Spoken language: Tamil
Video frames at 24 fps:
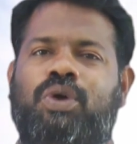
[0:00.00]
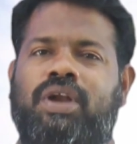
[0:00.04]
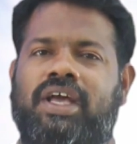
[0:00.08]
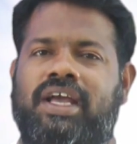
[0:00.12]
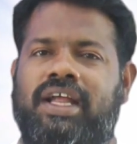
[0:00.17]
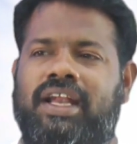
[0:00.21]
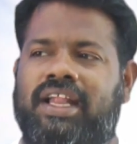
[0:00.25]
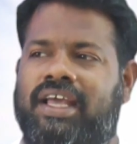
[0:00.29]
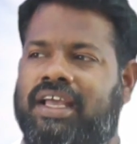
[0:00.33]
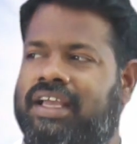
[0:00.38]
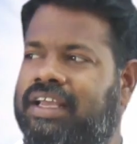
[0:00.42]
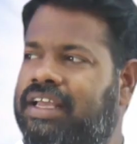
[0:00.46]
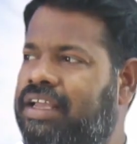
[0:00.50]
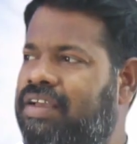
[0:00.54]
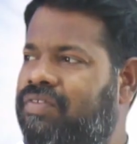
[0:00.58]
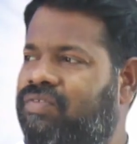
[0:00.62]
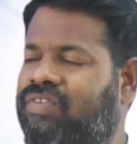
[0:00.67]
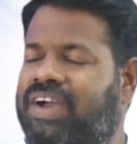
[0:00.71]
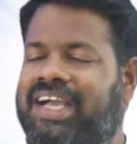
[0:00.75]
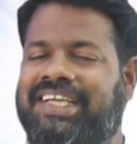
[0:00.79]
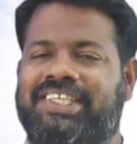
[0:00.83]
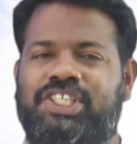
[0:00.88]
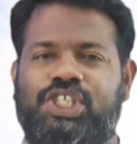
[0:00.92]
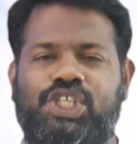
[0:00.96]
தொடங்கினேன்
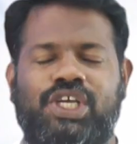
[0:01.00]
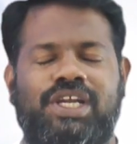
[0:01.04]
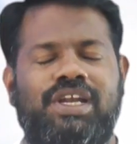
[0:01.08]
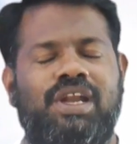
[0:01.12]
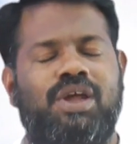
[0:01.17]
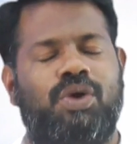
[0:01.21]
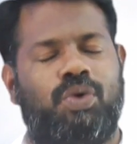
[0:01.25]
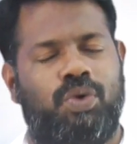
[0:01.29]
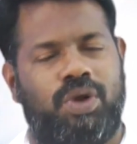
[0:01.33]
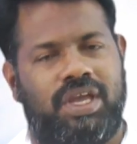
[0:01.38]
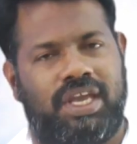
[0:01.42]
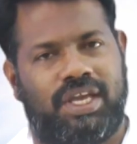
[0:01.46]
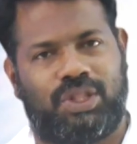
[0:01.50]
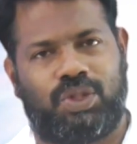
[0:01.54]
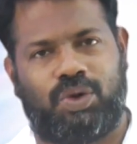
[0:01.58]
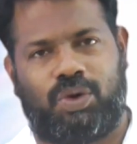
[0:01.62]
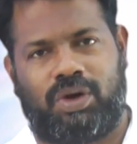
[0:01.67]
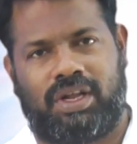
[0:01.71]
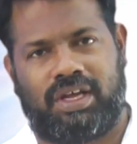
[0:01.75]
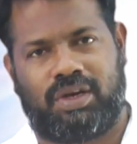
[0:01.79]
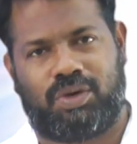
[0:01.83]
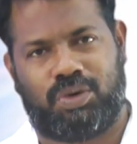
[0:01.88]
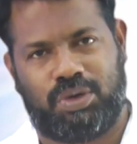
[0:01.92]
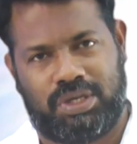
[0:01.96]
ஃபங்க்ஷனில் குடிக்க
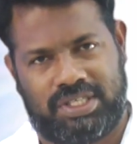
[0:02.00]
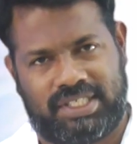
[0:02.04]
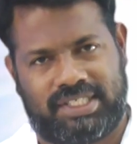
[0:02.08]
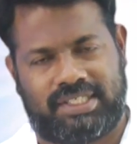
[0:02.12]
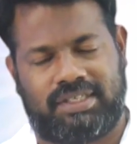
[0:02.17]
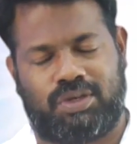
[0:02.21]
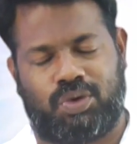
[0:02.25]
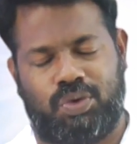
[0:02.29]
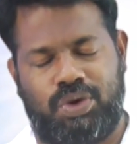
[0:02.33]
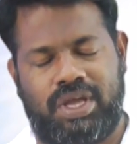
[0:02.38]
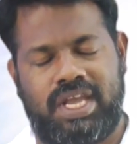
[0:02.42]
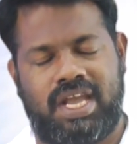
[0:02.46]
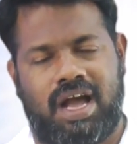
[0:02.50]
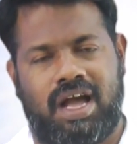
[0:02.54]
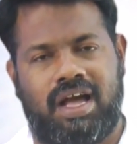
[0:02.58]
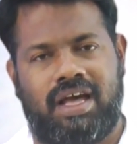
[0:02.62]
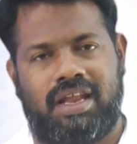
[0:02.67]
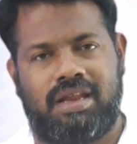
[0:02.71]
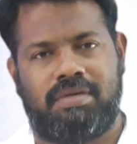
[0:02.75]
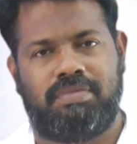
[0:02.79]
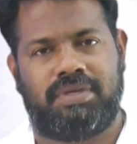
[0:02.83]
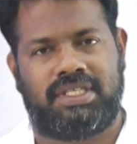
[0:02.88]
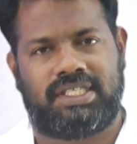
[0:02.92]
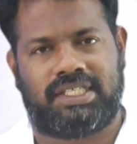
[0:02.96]
தொட குடி குடிக்க
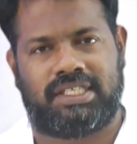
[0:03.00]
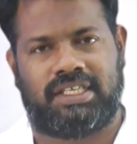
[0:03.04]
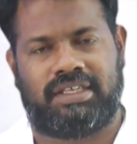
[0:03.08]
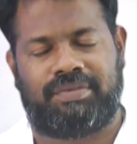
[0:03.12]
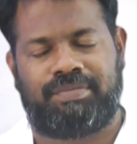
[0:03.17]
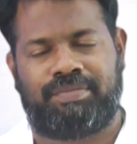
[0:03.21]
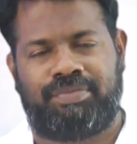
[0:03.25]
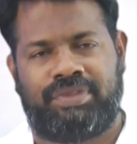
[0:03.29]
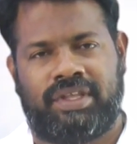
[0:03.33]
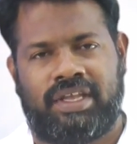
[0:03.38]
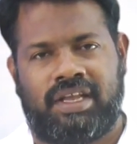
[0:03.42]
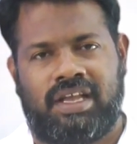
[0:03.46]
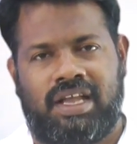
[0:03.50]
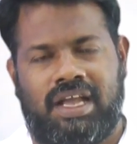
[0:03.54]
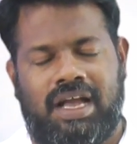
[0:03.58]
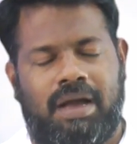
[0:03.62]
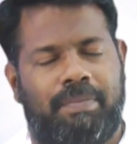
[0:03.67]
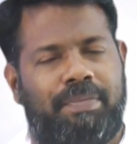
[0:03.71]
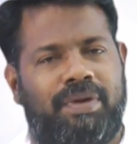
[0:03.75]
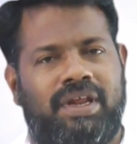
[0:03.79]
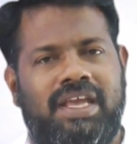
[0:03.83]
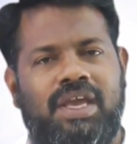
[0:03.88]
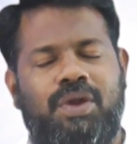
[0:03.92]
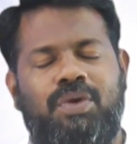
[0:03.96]
ஆரம்பித்தேன்
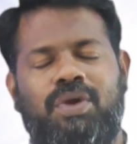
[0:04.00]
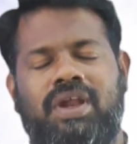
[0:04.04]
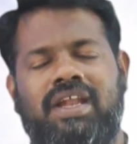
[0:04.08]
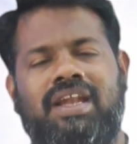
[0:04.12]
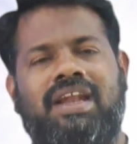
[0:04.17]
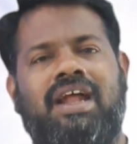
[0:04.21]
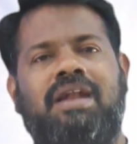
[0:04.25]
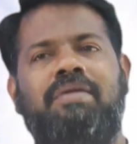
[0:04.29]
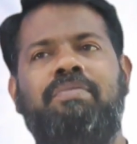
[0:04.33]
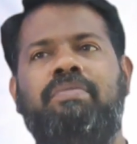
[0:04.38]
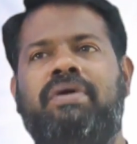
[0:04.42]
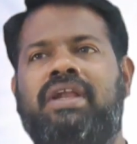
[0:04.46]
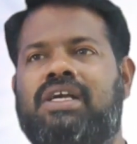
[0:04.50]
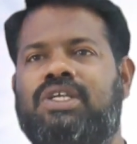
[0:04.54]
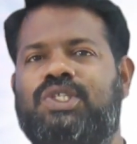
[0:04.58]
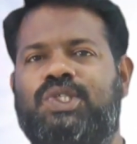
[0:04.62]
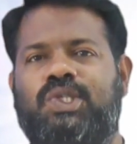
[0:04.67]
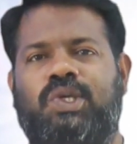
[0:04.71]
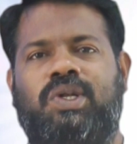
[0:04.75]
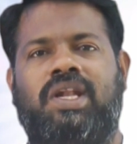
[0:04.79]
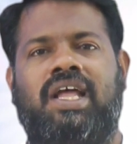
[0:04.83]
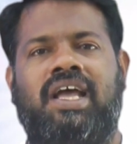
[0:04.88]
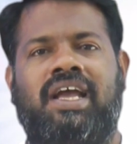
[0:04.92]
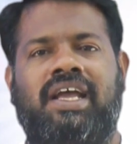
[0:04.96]
அப்புறம் என்னுடைய
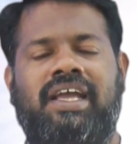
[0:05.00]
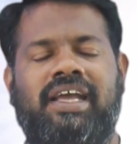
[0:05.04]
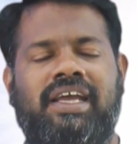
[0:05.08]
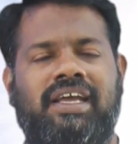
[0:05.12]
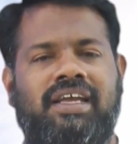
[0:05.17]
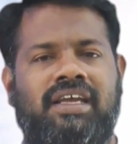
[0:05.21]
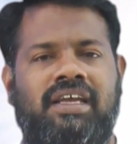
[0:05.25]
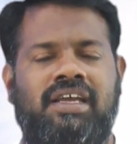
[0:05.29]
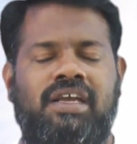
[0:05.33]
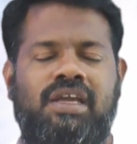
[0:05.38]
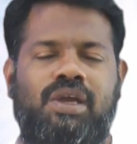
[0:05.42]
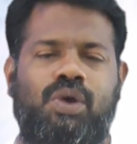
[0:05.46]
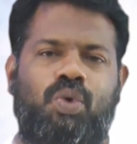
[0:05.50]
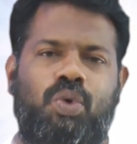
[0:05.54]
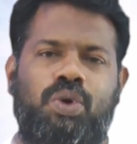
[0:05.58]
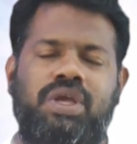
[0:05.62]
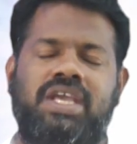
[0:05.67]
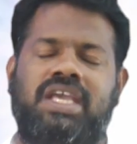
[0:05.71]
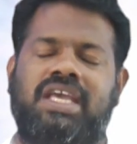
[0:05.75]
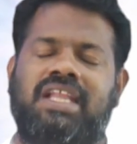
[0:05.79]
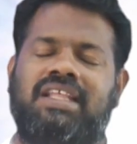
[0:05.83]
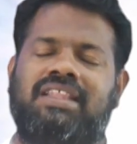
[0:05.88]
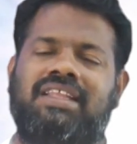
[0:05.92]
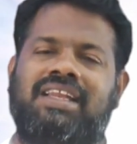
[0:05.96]
நண்பர்கள் சொன்னாங்க
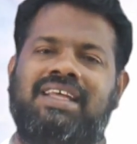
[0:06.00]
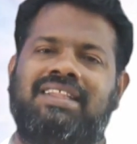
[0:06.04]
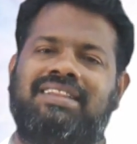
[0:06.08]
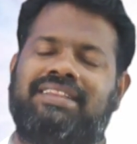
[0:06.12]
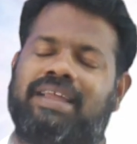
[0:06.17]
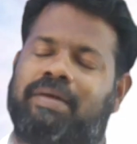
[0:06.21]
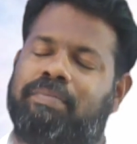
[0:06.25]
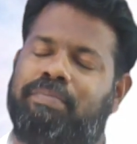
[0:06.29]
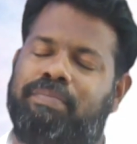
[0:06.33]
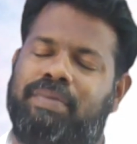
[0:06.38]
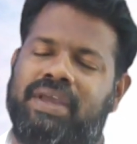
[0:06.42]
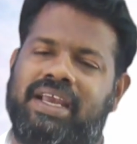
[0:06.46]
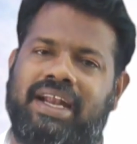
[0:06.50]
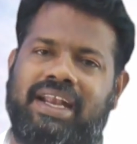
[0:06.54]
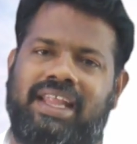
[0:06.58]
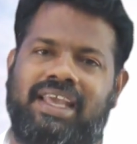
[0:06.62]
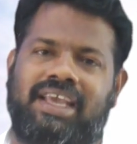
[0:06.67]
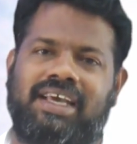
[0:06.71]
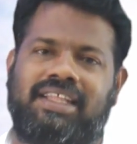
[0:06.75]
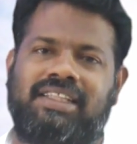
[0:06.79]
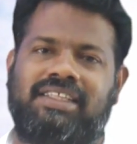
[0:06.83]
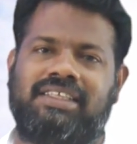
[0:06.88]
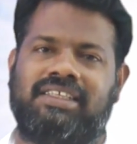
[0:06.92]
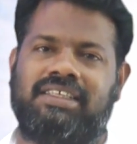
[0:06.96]
குடிக்கிறதெல்லாம் தப்பே
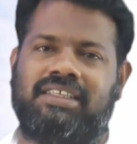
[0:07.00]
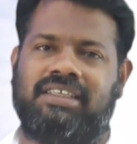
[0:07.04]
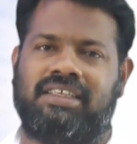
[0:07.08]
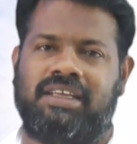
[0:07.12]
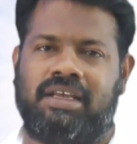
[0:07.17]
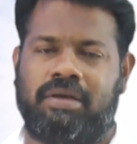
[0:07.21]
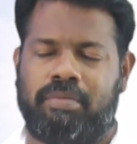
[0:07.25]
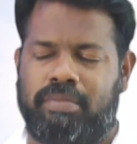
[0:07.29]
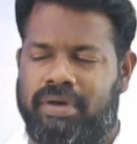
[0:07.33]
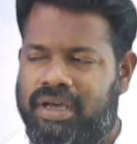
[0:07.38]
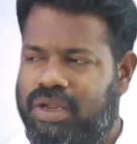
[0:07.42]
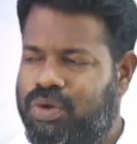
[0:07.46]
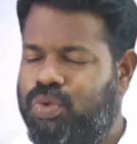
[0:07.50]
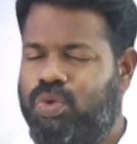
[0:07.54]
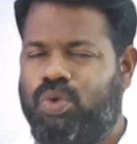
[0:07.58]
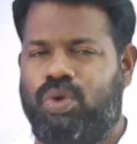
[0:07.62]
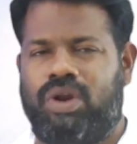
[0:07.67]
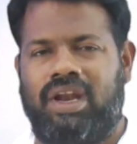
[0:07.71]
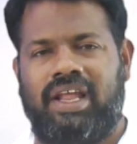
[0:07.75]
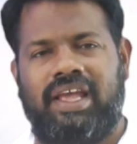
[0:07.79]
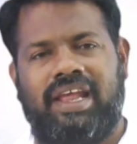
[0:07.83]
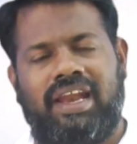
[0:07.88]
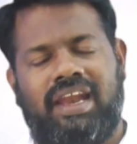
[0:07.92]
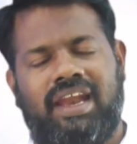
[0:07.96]
கிடையாது பார்
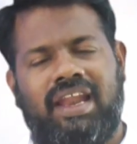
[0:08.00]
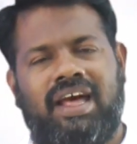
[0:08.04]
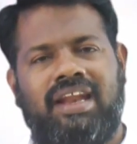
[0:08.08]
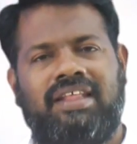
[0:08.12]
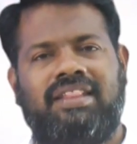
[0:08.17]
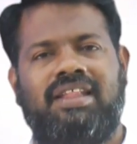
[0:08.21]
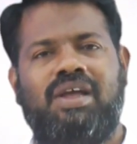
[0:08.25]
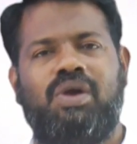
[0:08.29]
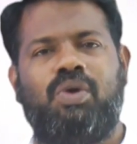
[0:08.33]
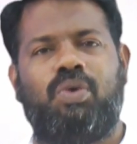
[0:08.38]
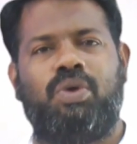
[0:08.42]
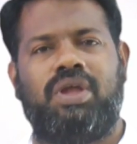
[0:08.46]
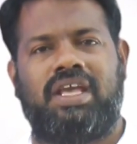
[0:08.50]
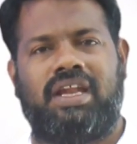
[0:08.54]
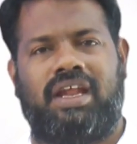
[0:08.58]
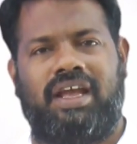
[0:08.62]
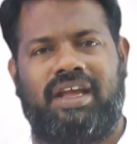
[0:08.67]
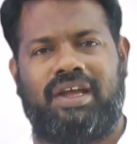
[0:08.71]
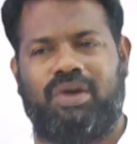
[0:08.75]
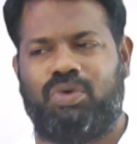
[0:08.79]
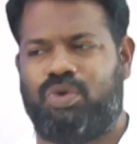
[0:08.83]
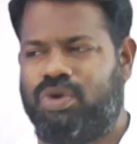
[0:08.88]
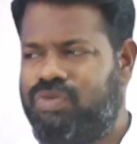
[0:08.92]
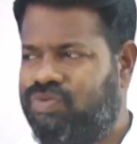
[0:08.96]
ஊரில் எல்லாரும் தான்
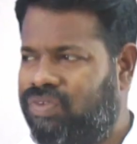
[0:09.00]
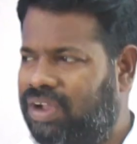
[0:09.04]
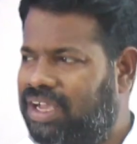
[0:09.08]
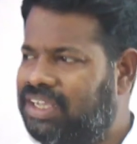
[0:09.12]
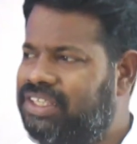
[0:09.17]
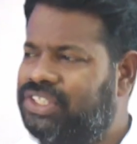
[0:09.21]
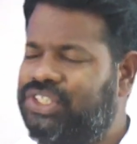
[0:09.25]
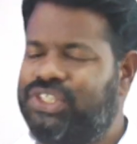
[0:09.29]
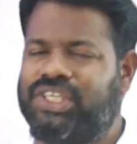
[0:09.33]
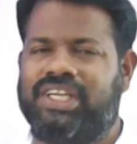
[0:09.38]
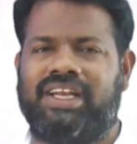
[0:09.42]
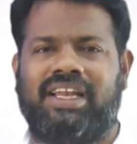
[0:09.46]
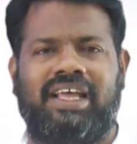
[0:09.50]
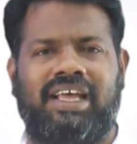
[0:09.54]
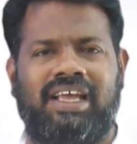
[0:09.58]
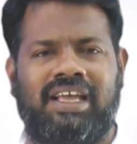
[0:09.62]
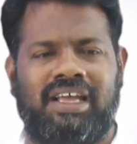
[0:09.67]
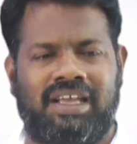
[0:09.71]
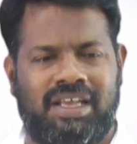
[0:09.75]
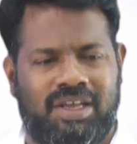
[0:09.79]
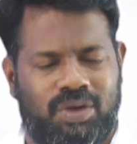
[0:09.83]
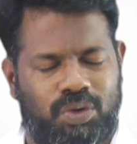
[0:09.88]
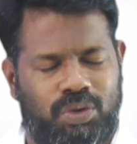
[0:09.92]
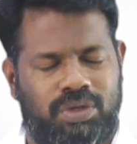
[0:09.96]
குடிக்கிறாங்க ஒரு ஃபங்க்ஷனில்
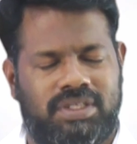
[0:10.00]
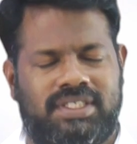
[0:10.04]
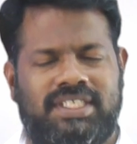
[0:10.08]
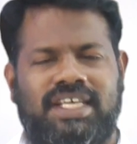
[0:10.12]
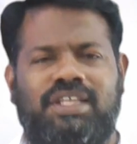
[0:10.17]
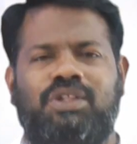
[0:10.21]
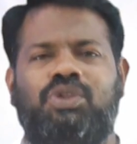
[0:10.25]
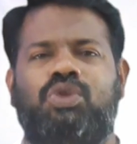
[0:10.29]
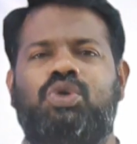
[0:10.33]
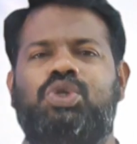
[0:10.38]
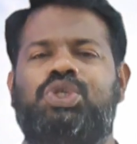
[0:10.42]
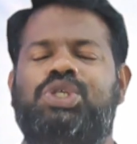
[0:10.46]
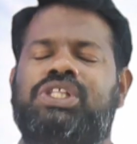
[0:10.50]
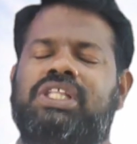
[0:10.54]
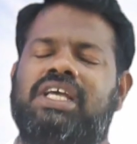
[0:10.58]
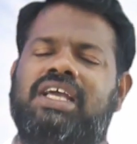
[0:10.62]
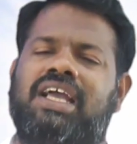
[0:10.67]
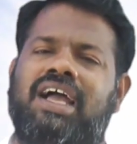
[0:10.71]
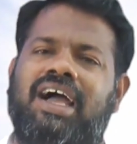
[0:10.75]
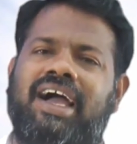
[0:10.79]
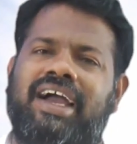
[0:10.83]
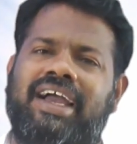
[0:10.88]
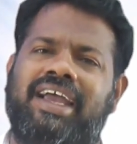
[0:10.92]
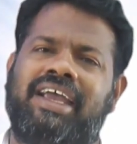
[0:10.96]
ஒரு
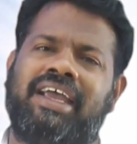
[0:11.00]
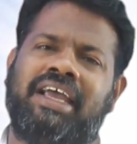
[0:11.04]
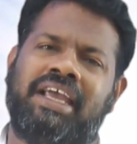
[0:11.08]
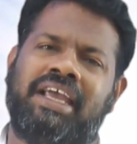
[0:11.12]
சந்தோஷத்துக்காக